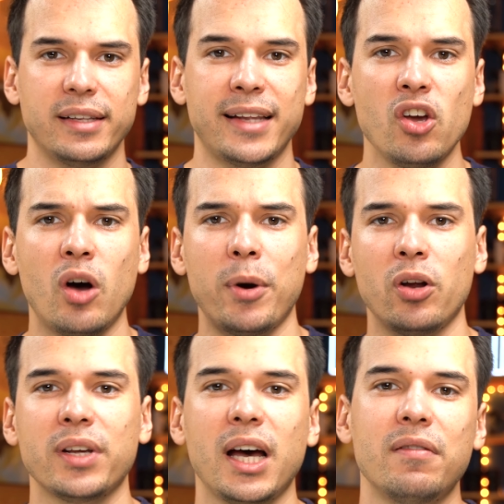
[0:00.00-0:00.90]
D'ailleurs, en
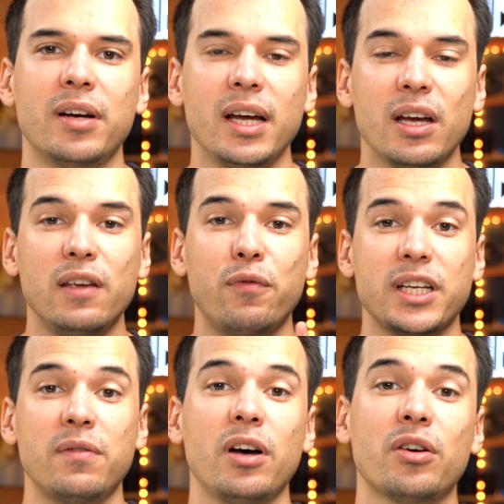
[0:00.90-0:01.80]
parlant de graves, il faut
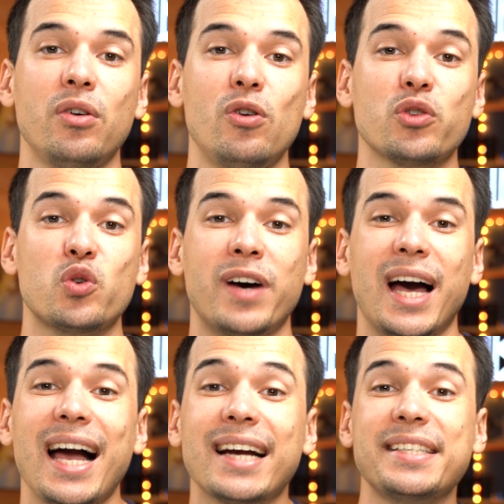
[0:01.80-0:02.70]
savoir que lorsqu'on va
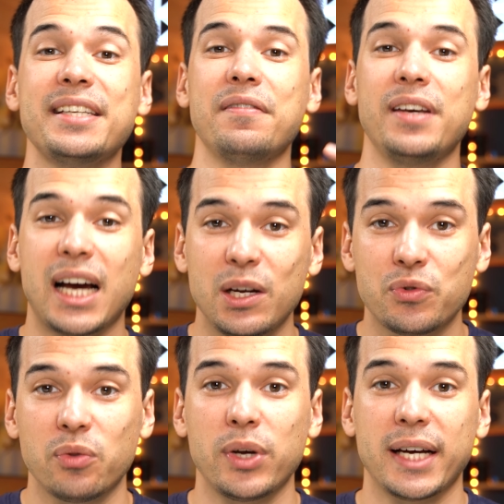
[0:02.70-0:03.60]
activer la
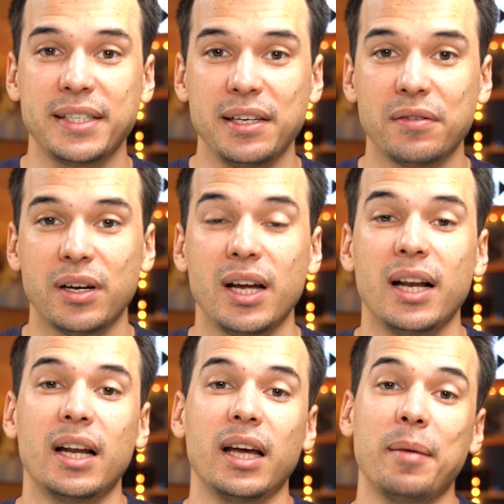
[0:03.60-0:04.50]
réduction de bruit active,
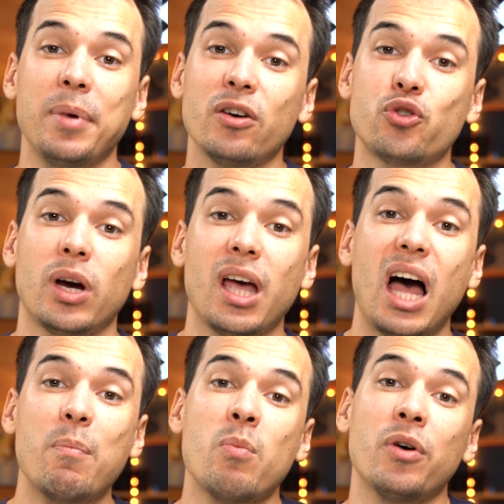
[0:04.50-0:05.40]
eh bien j'aurai
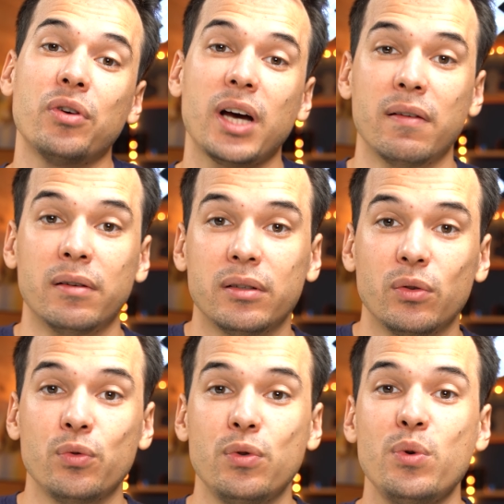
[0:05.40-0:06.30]
un peu moins de graves,
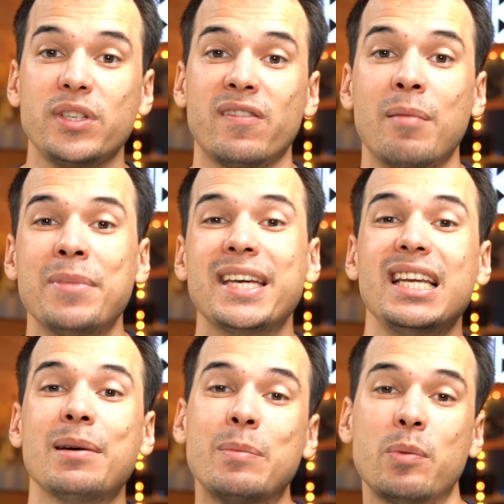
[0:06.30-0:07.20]
donc du coup ça va
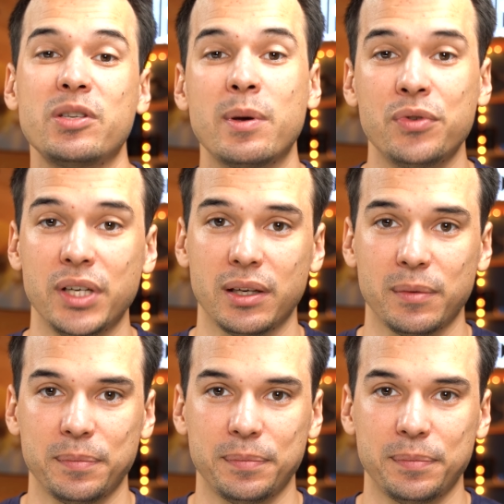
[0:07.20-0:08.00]
m'équilibrer un peu plus ma musique.